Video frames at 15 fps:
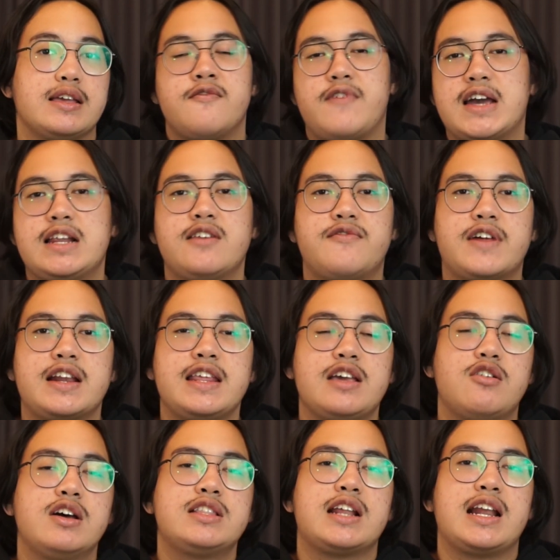final
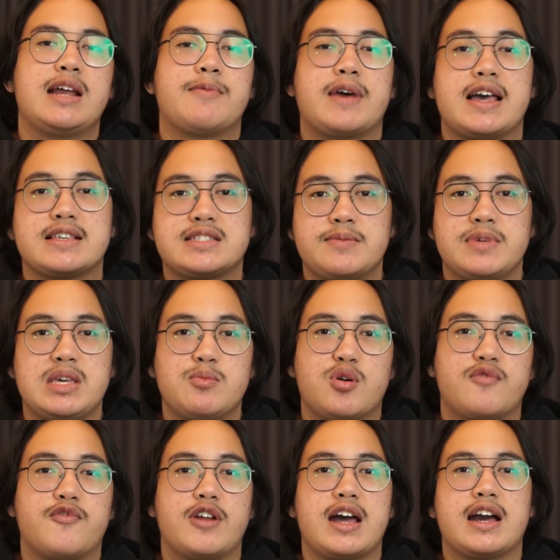verdict gue terhadap custom
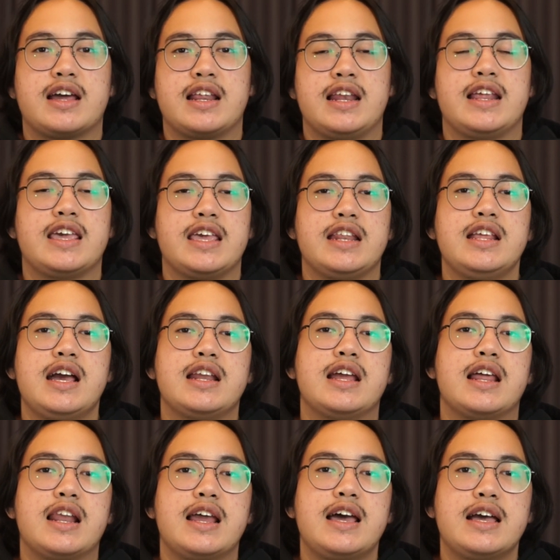keyboard for acrylic ini
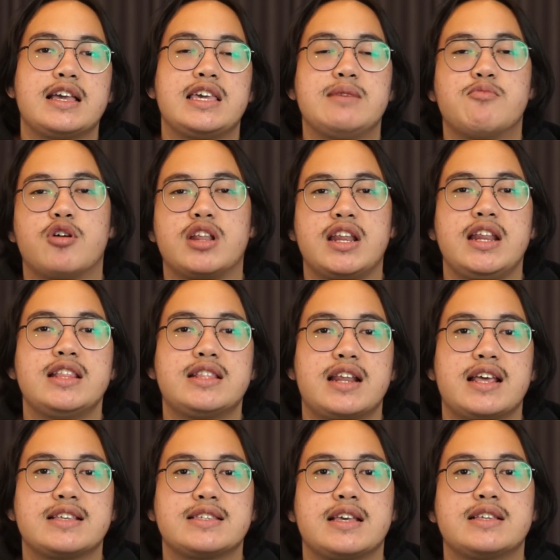adalah keyboard ini
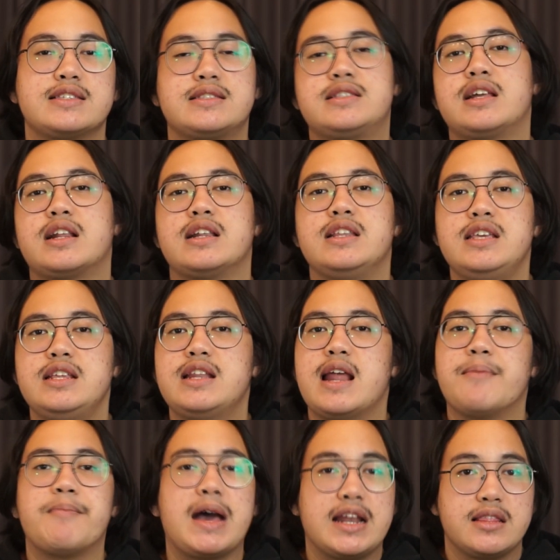terasa sturdy
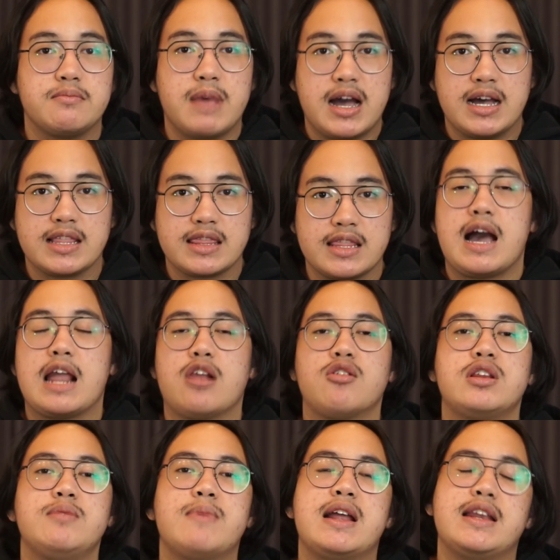dan padat banget kalau
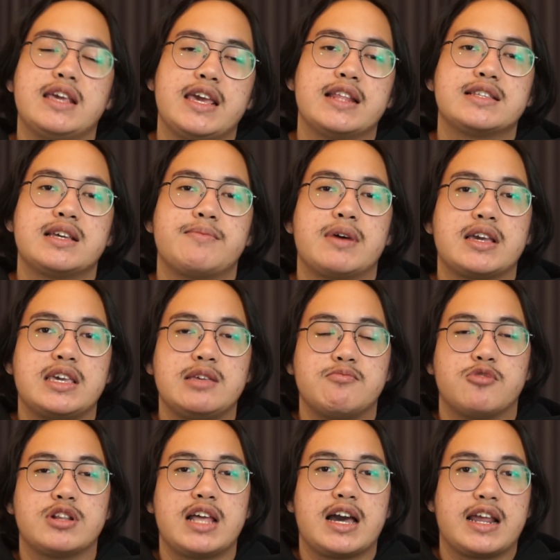dibandingin sama
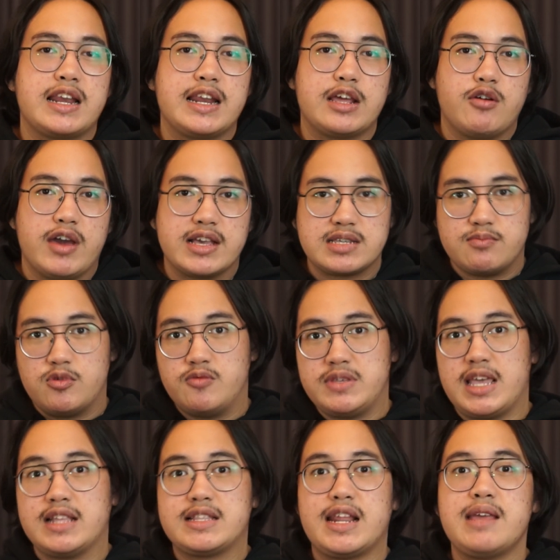keyboard acrylic gue yang
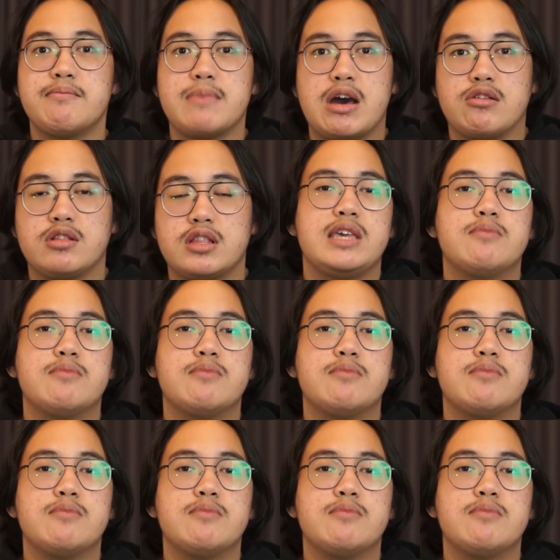sebelumnya yang tray mount,